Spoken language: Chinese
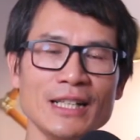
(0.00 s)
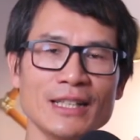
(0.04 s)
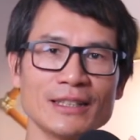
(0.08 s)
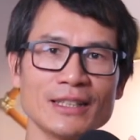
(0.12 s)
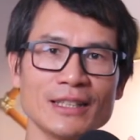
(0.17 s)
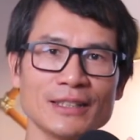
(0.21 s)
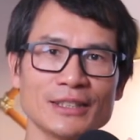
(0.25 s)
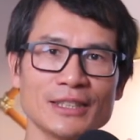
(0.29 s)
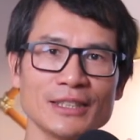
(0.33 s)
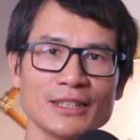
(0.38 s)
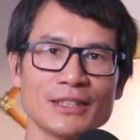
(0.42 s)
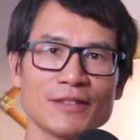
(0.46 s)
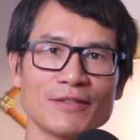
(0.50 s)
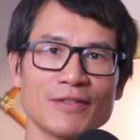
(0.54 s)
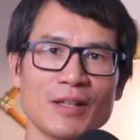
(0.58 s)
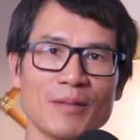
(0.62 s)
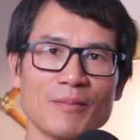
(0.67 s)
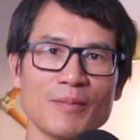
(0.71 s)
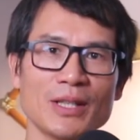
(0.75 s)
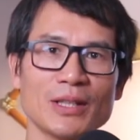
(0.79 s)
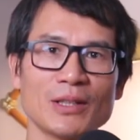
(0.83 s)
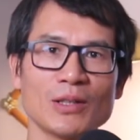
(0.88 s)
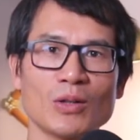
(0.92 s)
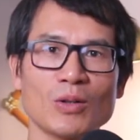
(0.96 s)
那这些方
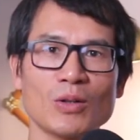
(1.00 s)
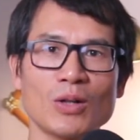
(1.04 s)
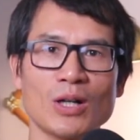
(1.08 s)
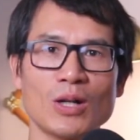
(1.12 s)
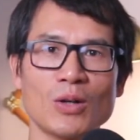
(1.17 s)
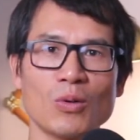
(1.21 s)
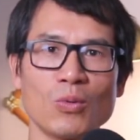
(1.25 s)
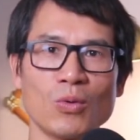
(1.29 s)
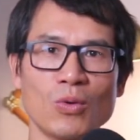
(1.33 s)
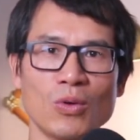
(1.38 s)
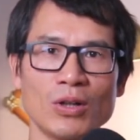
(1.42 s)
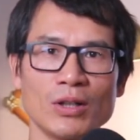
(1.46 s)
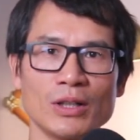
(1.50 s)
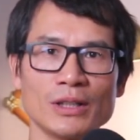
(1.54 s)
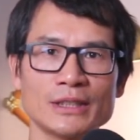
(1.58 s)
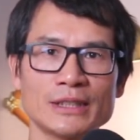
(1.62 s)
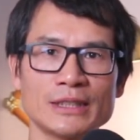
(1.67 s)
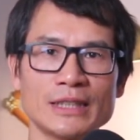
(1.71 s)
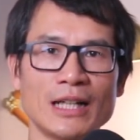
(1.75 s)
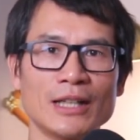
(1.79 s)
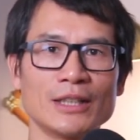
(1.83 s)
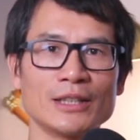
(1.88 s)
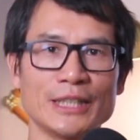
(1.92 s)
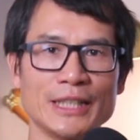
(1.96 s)
面的话，我
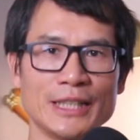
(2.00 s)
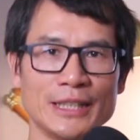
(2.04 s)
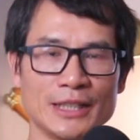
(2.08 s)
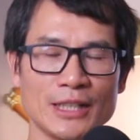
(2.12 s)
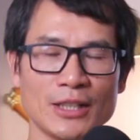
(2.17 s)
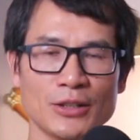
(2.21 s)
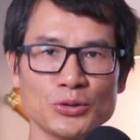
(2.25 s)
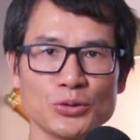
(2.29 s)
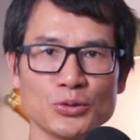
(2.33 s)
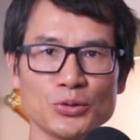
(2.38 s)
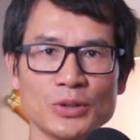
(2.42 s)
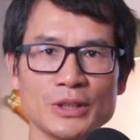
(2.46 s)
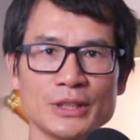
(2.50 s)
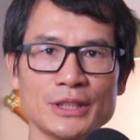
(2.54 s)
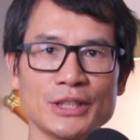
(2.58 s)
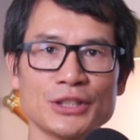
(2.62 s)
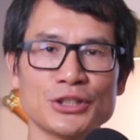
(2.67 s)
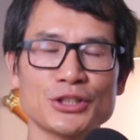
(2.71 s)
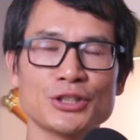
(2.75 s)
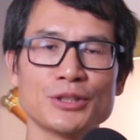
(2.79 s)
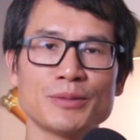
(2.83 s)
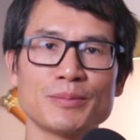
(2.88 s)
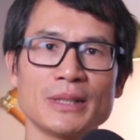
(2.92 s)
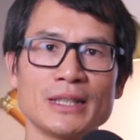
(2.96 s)
想也要做一些
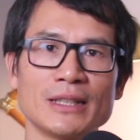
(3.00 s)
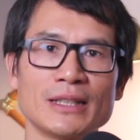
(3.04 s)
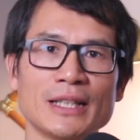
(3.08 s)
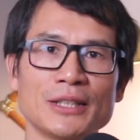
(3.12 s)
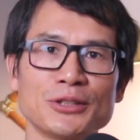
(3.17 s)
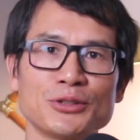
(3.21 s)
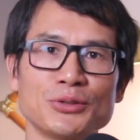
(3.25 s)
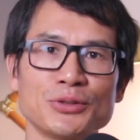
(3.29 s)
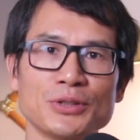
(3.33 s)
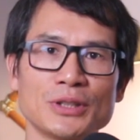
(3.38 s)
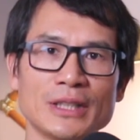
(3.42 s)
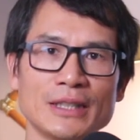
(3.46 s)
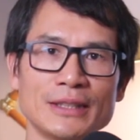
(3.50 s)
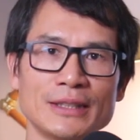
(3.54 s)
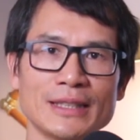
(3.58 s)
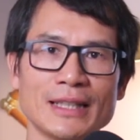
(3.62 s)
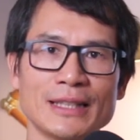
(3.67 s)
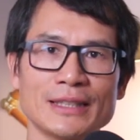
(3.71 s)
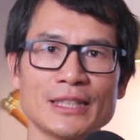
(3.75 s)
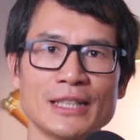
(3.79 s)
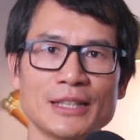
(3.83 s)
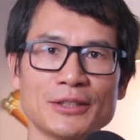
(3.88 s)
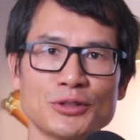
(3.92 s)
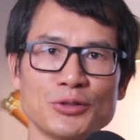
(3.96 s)
视频来去跟
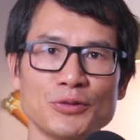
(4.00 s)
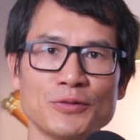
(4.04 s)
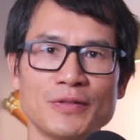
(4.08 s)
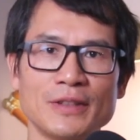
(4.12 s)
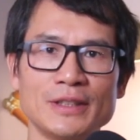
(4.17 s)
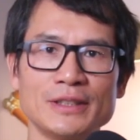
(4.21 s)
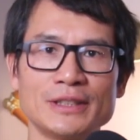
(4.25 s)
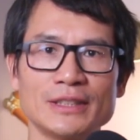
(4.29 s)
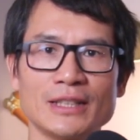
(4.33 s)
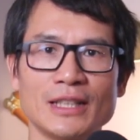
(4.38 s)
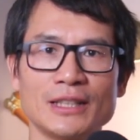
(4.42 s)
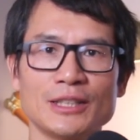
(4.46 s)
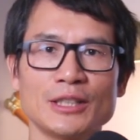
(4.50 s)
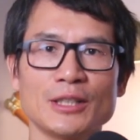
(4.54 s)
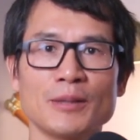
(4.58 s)
大家去分享，